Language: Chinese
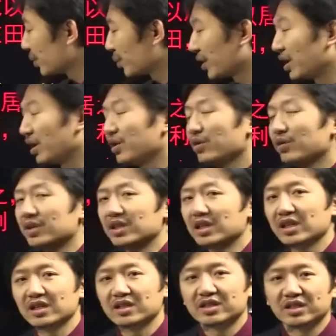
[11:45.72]
朋友一
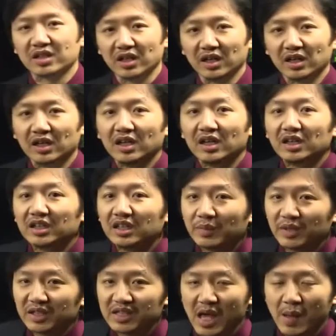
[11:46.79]
定是，那
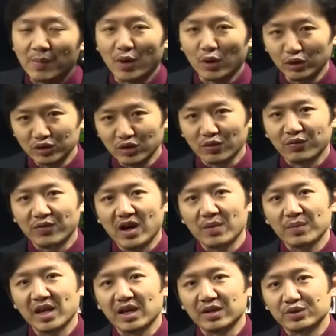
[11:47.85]
么在某种方
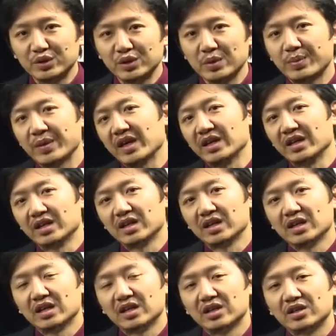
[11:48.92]
面具备
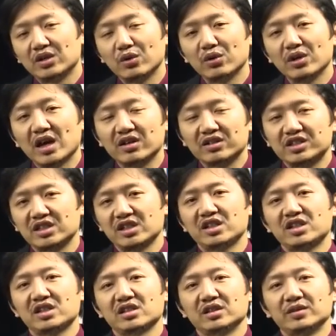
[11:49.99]
优良知
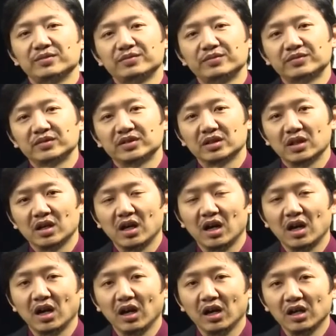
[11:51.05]
识的，
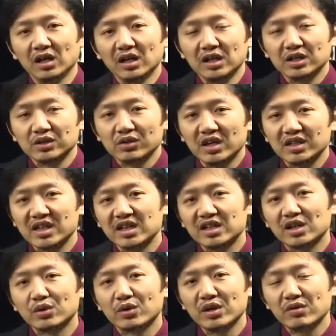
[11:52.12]
啊，所以在这
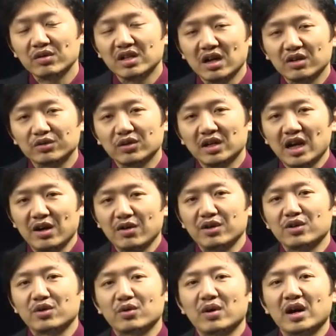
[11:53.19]
个《论语》当中还有一
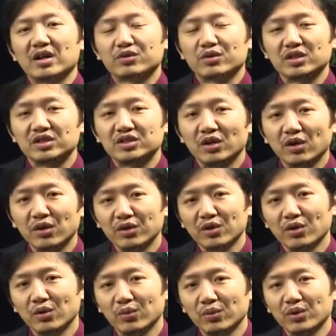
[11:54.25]
句话说：“交
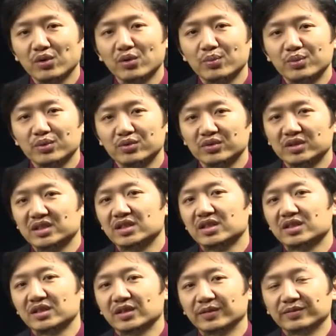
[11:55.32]
友勿有不如己
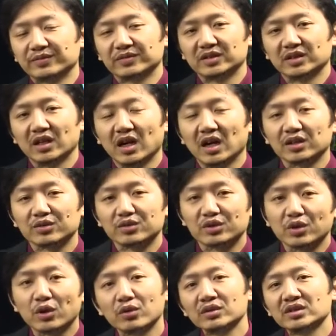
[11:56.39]
者”，啊，就是
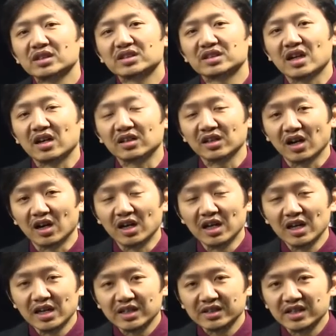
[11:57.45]
孔子强调
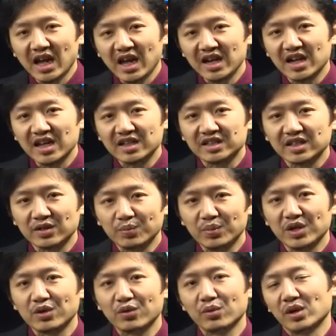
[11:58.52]
“三人行
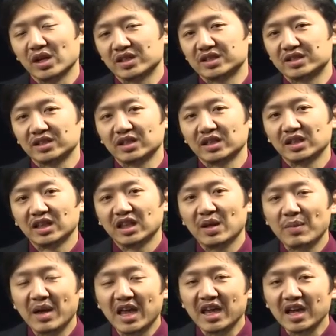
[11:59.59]
必有我师”，那
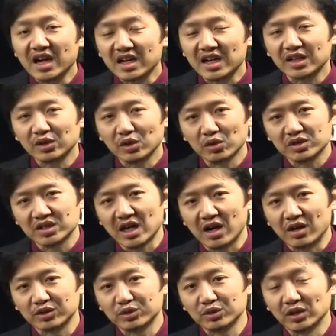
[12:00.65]
每一个人都有
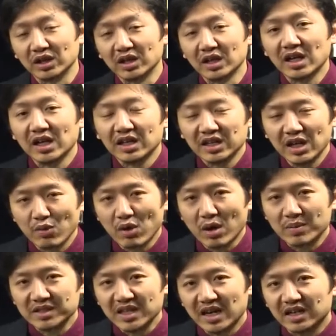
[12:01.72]
长处。那我
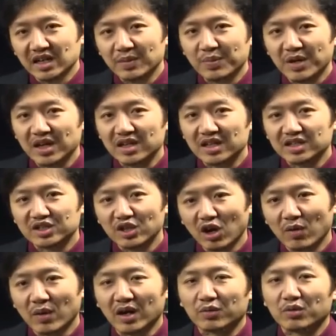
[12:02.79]
们在和别人的交
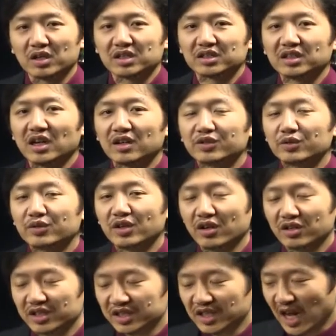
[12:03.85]
往过程当中，要
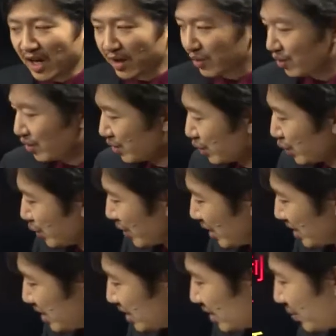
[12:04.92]
善于学
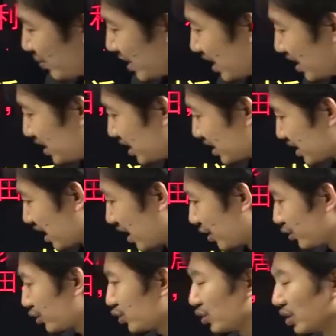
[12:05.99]
习别人的
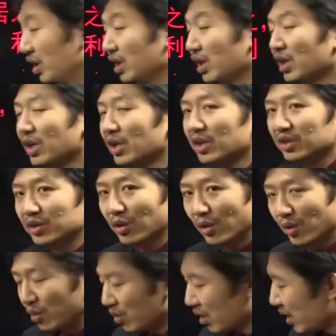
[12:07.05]
长处，
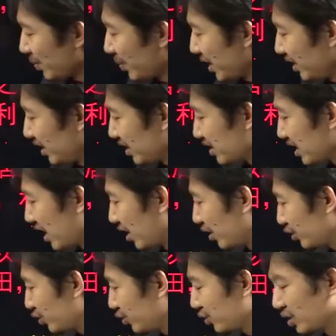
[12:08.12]
通过别人的
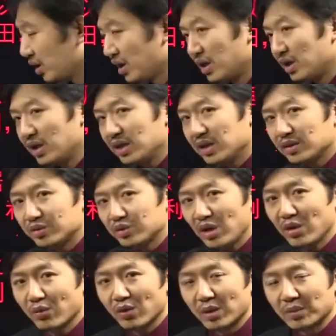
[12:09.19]
长处，对
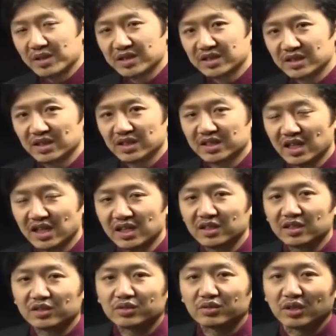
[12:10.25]
我们自身
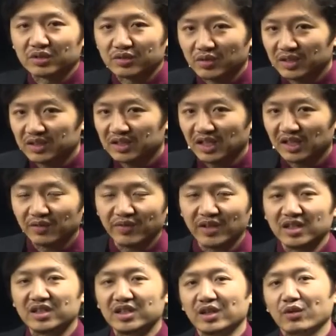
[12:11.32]
所存在的
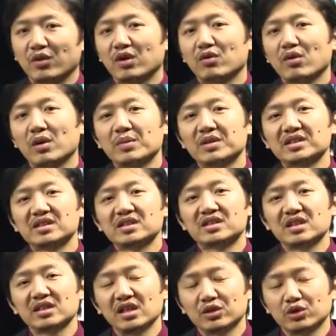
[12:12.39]
问题或者我们自
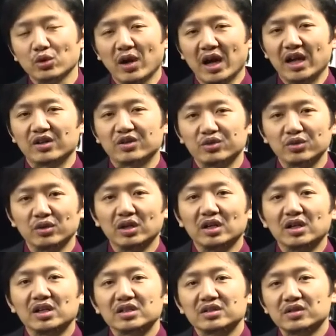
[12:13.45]
身的短处
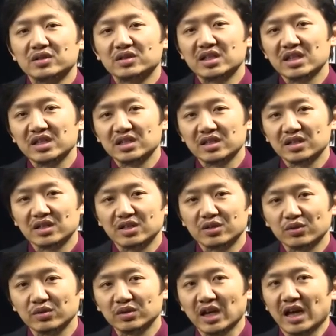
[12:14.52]
去进行一
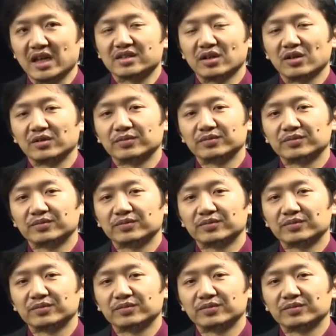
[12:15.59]
种改造，